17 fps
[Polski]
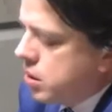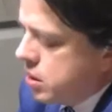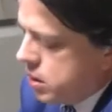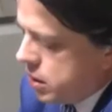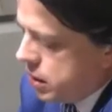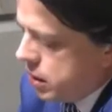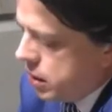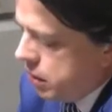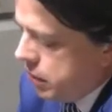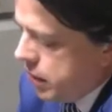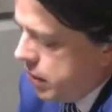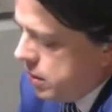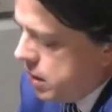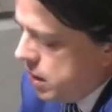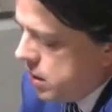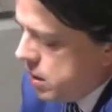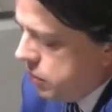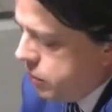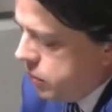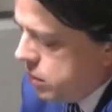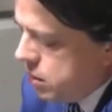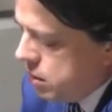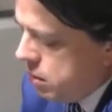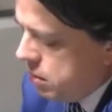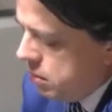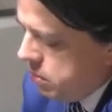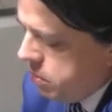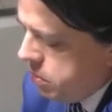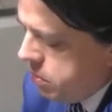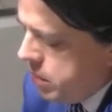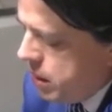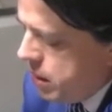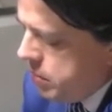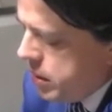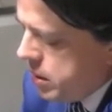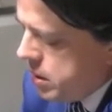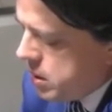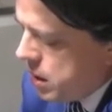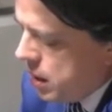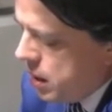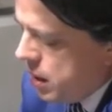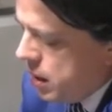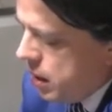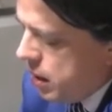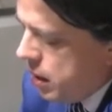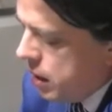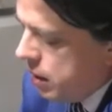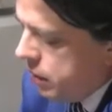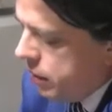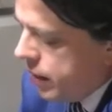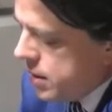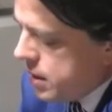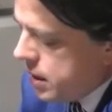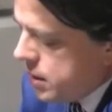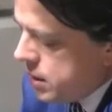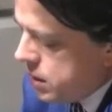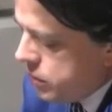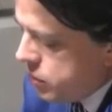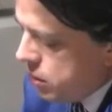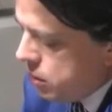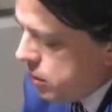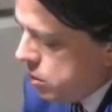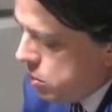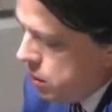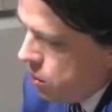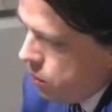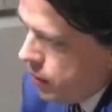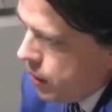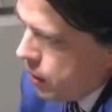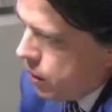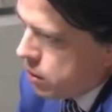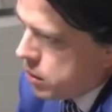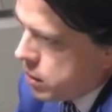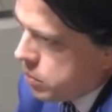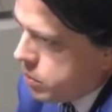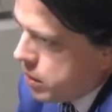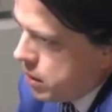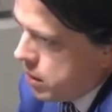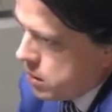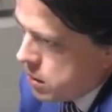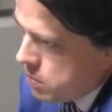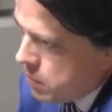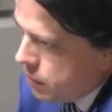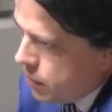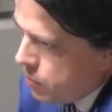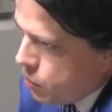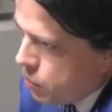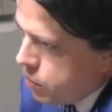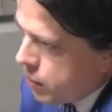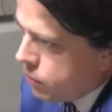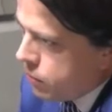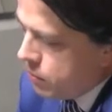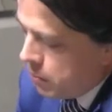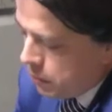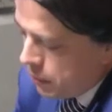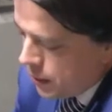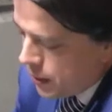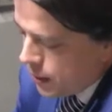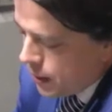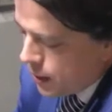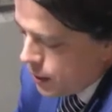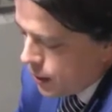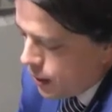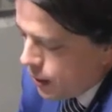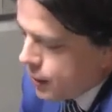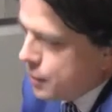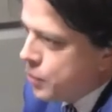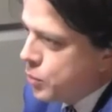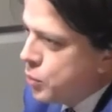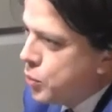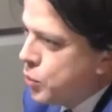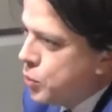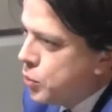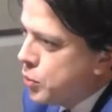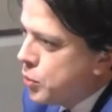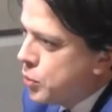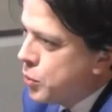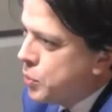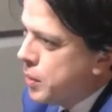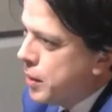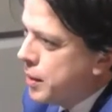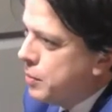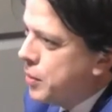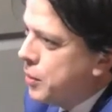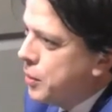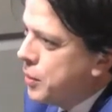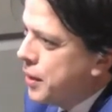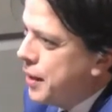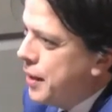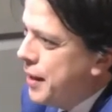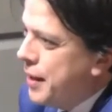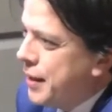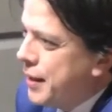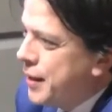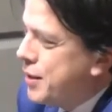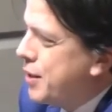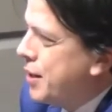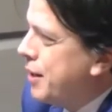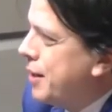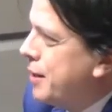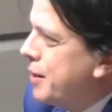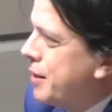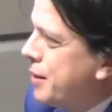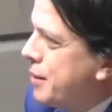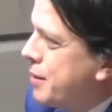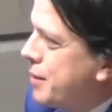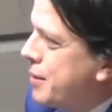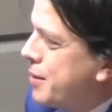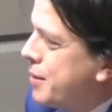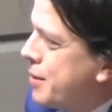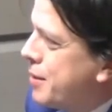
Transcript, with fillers: że, ta rywalizacja miała miejsce. Rywalizacja zawsze ogniskuje uwagę chociażby. Teraz rozmawiamy o Platformie Obywatelskiej, dzięki temu już, już, już parę minut, także y,